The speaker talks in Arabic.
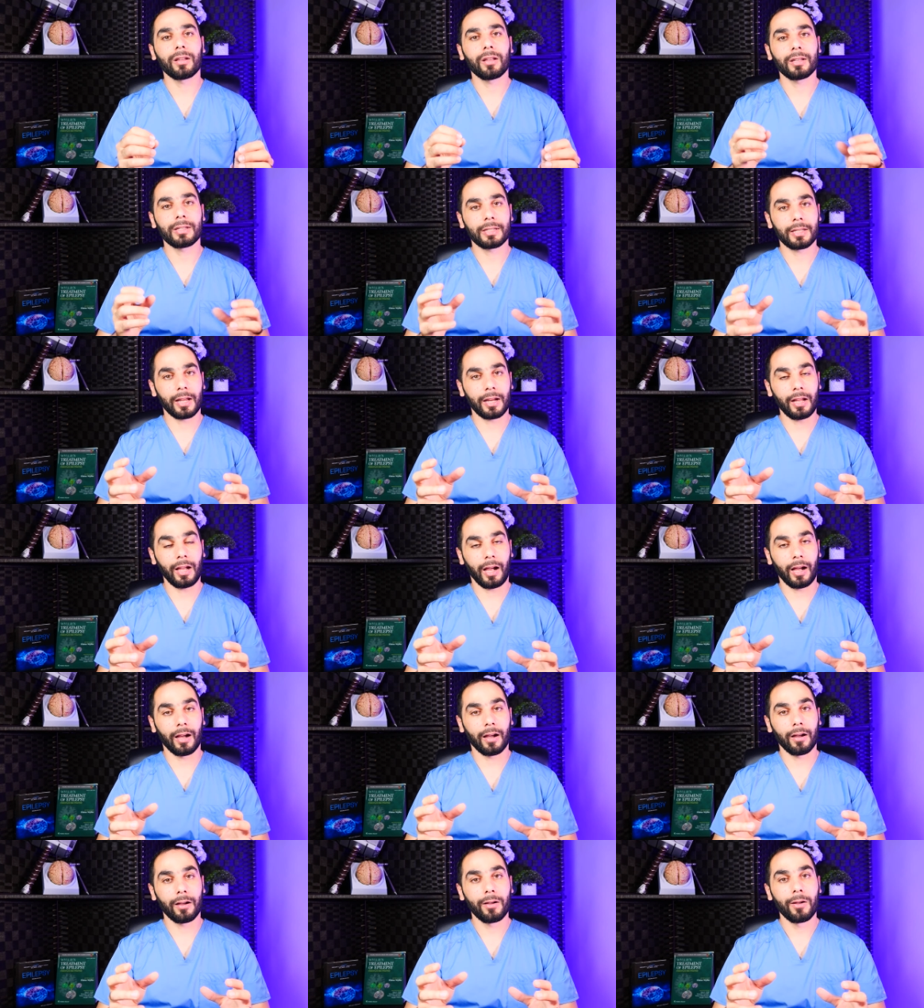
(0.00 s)

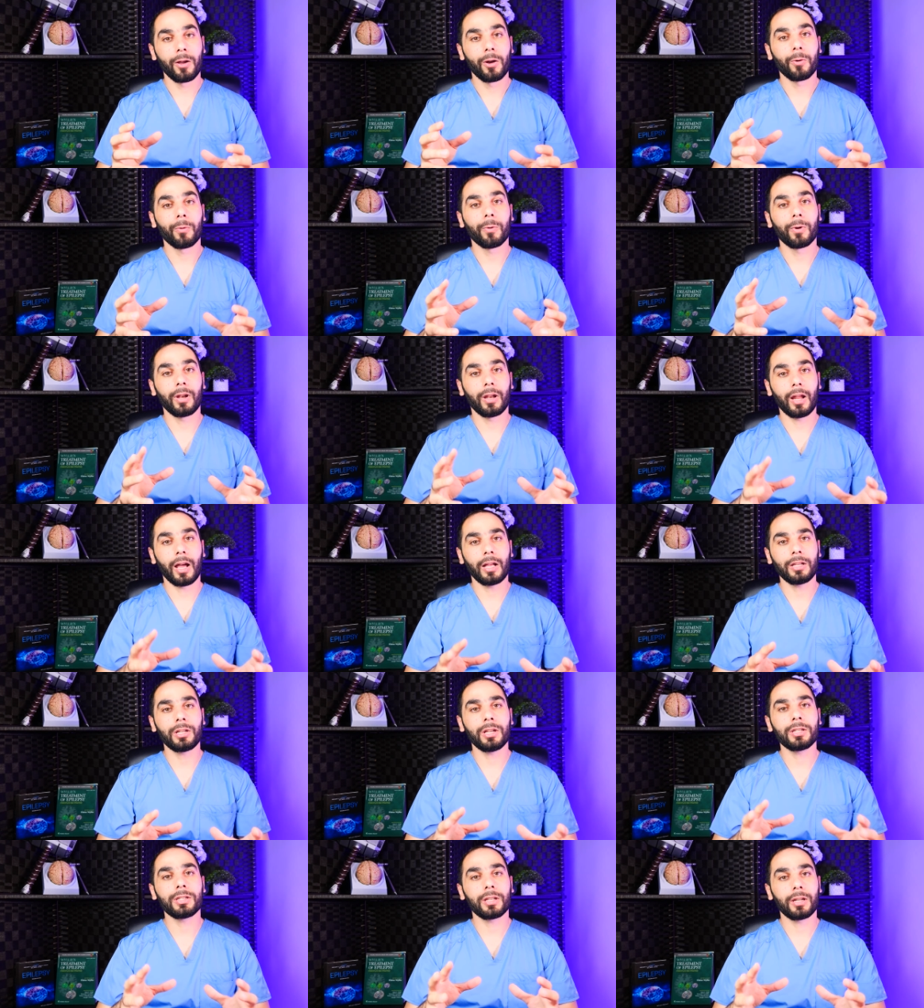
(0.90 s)
السريعة
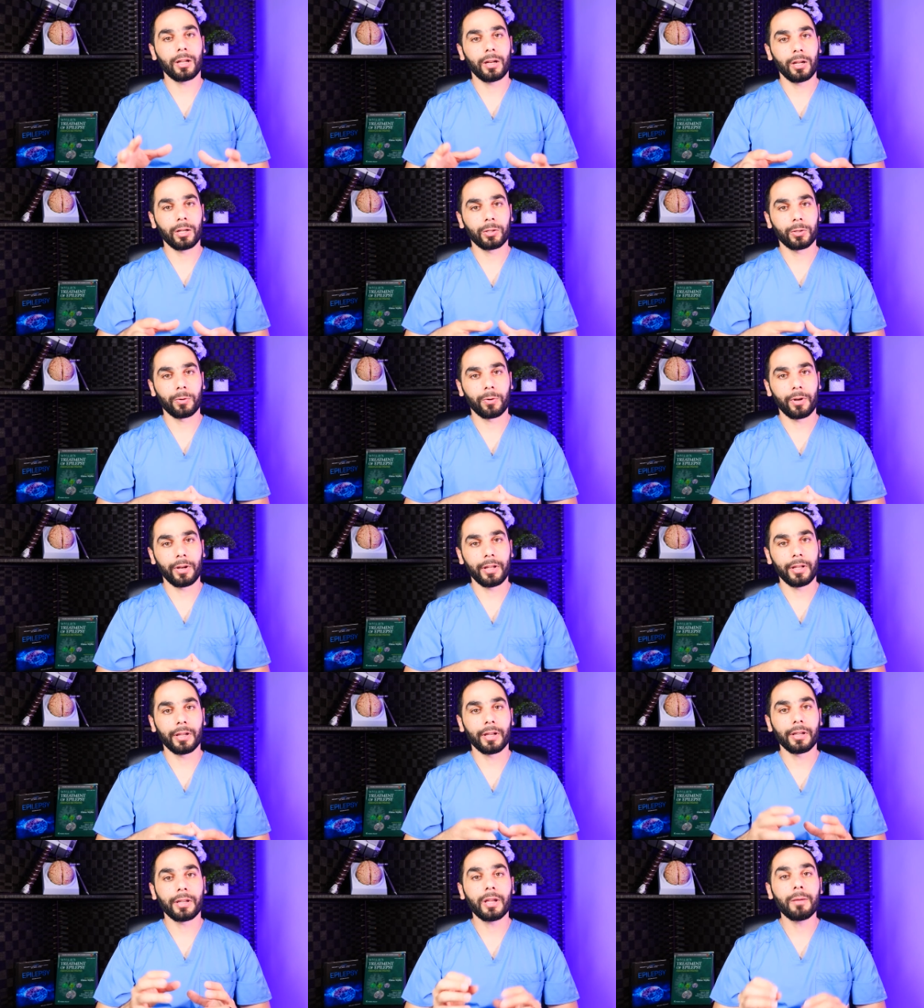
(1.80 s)
والأجهزة
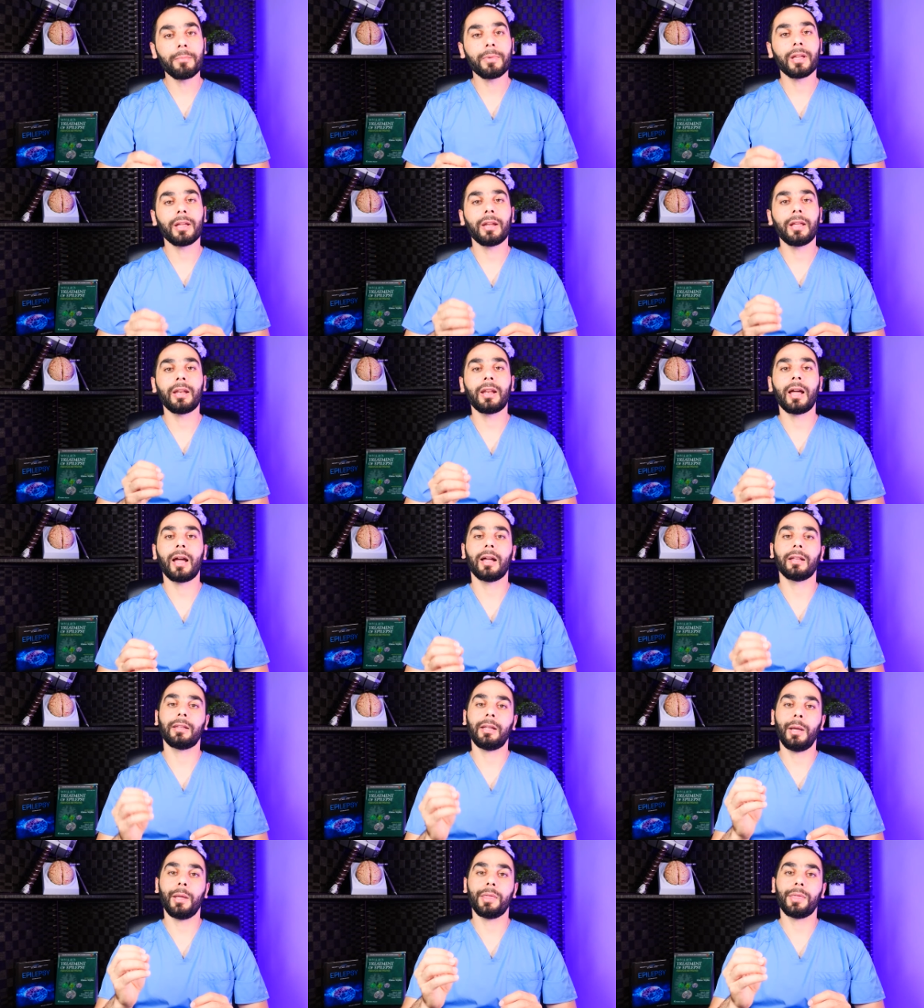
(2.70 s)
الإلكترونية يمكن إنها
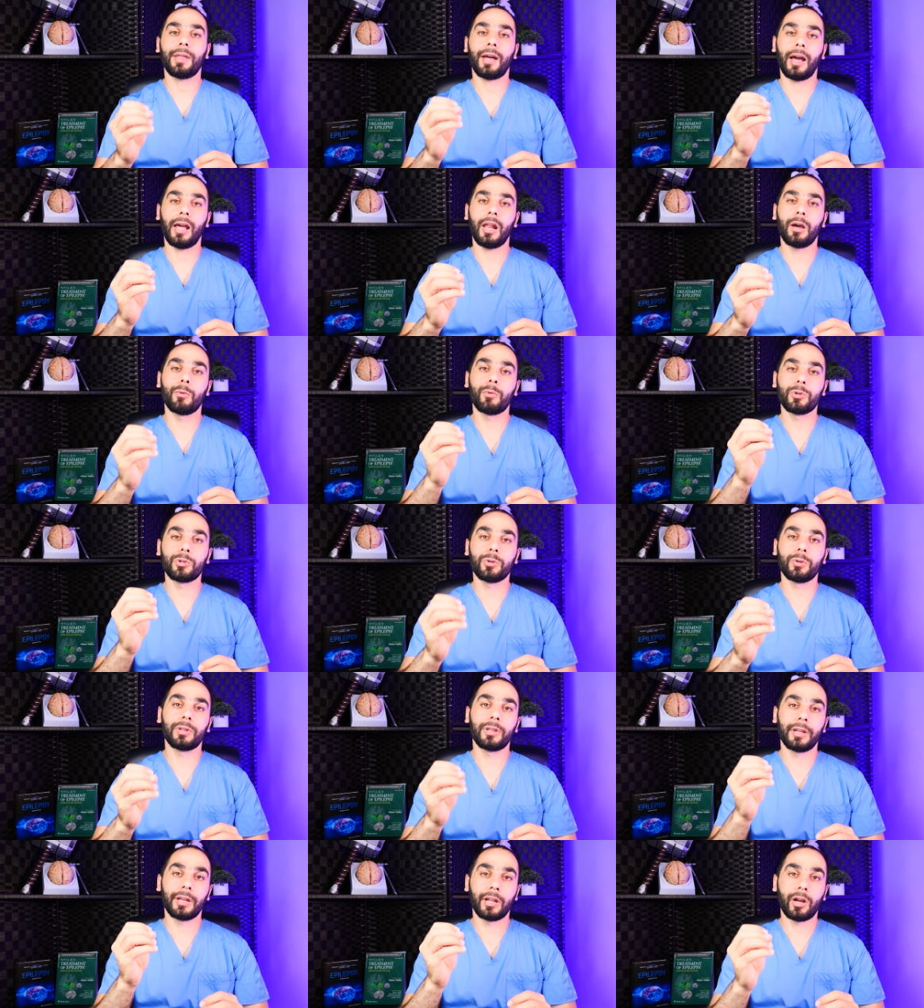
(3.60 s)
تحث على
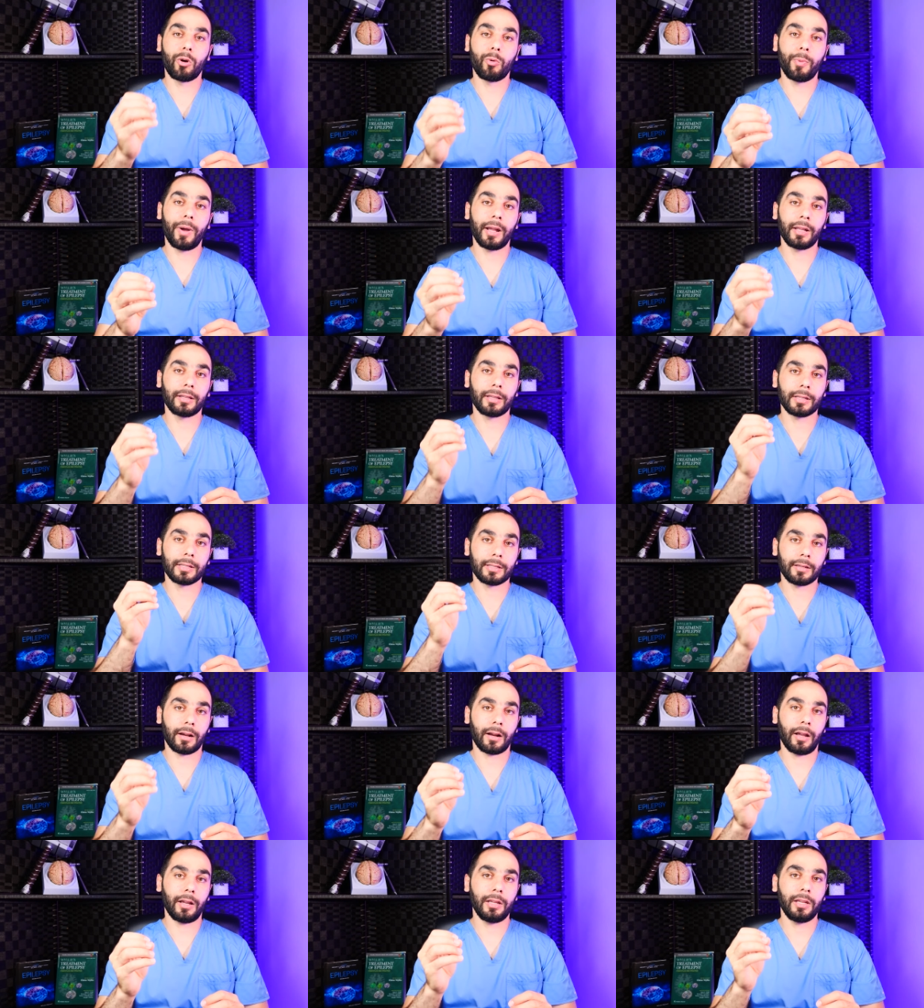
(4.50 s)
وجود النوبات
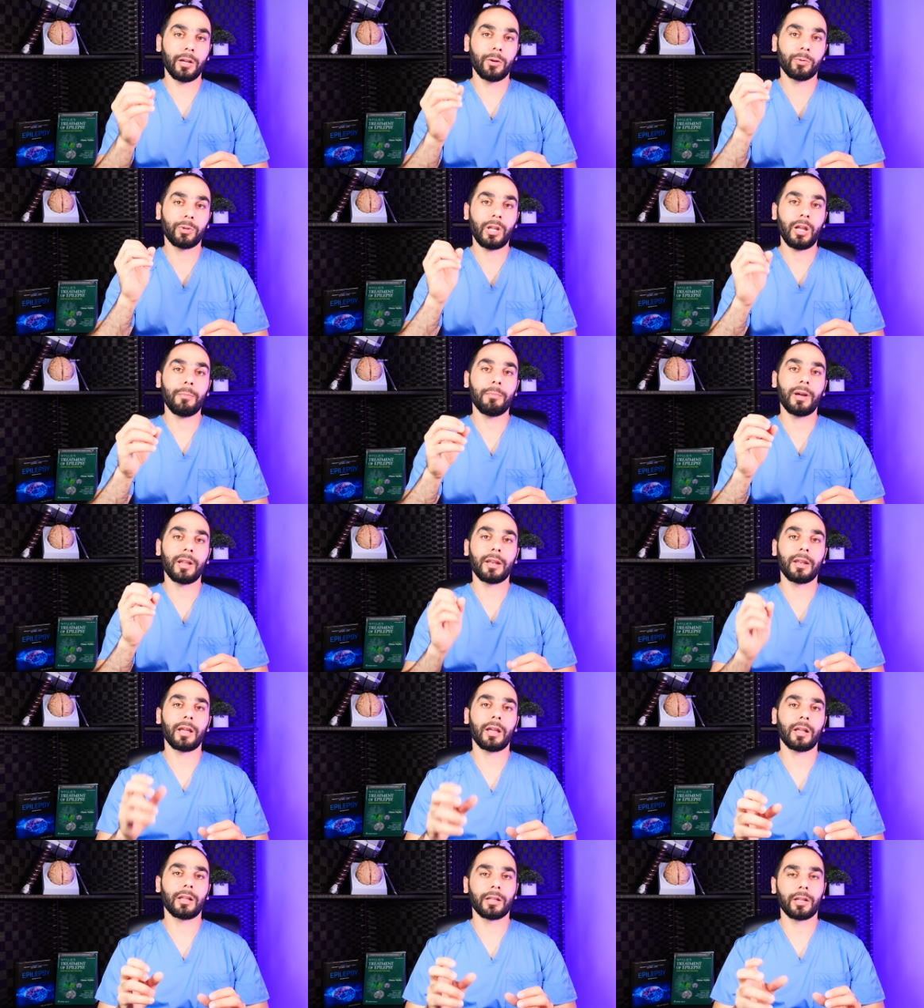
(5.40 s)
الصرعية
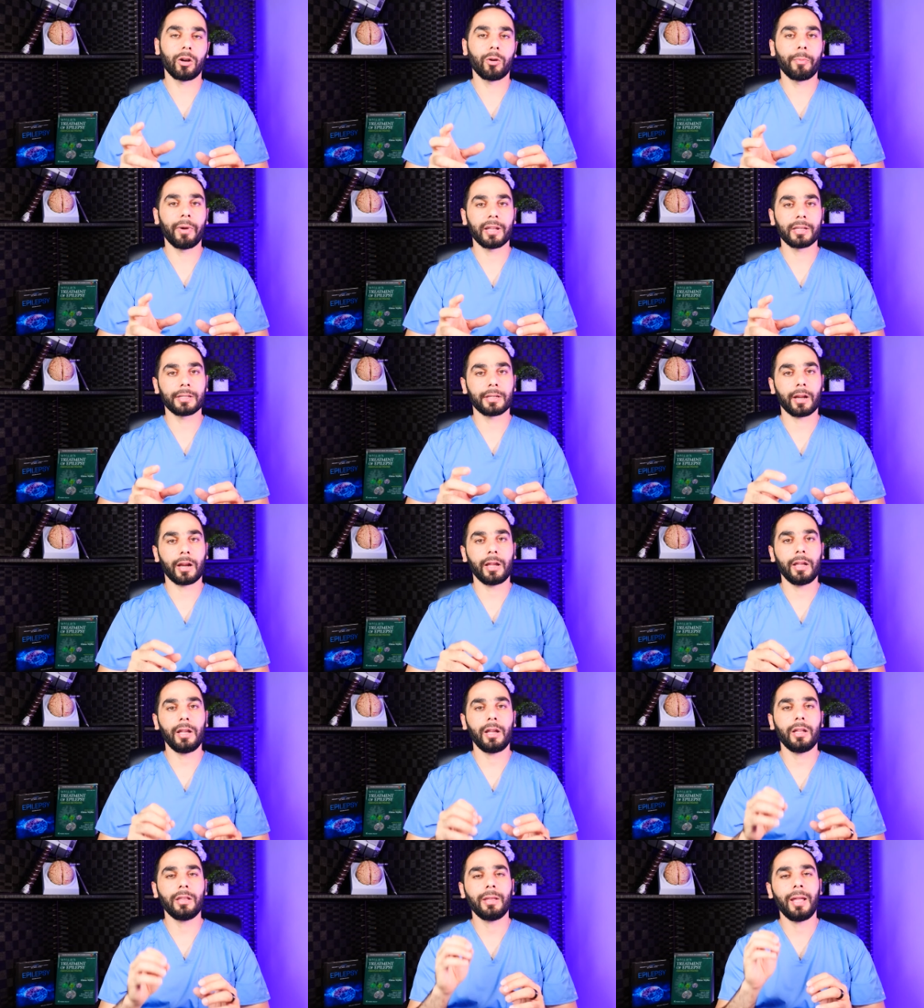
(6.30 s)
وتعمل آه، نوبات
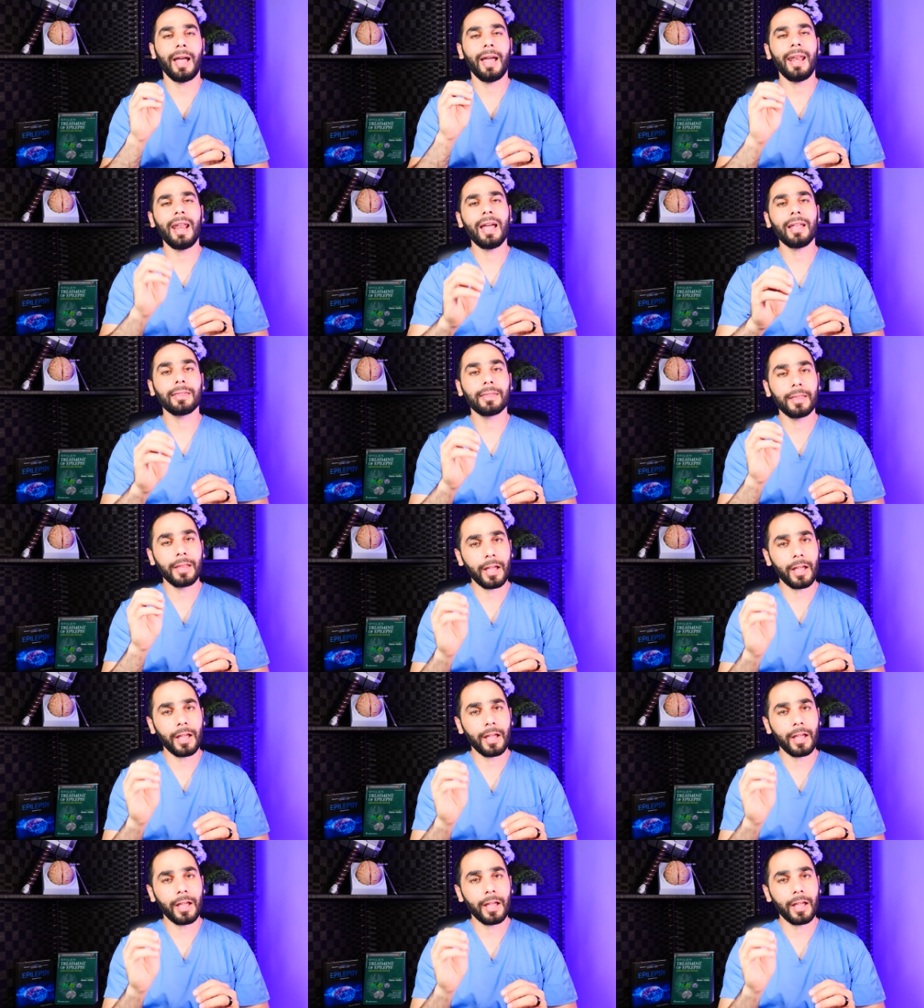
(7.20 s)
صرعية عند حالات